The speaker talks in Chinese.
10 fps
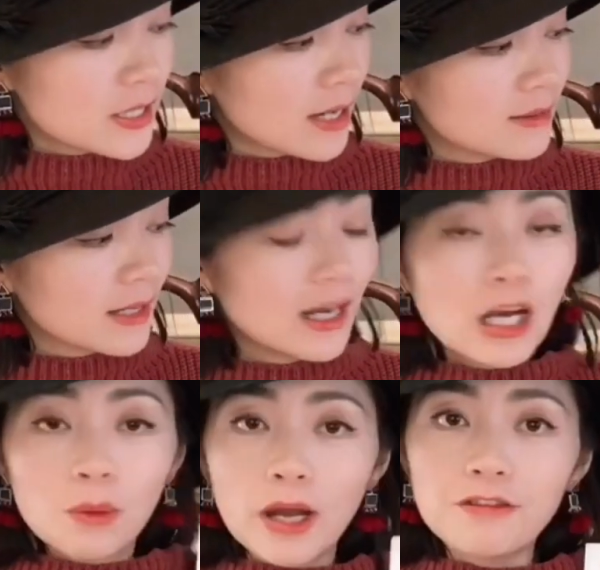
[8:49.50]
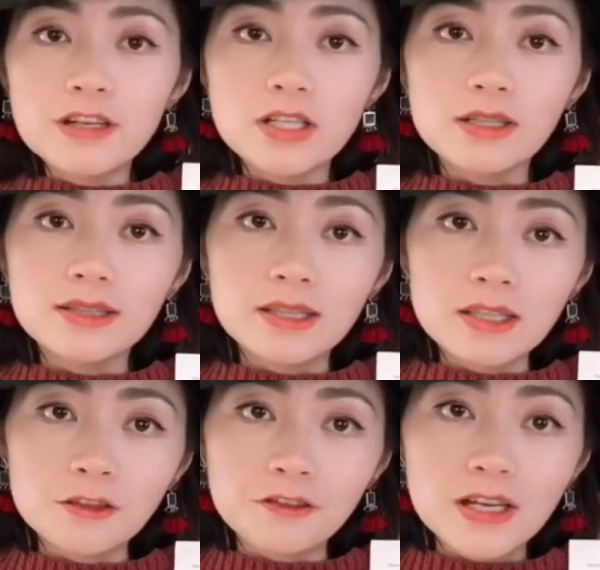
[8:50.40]
样的，我要分成
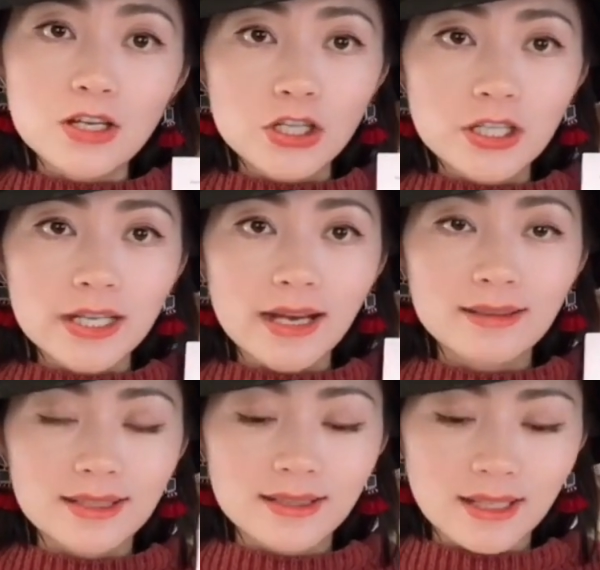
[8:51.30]
四份是这样的。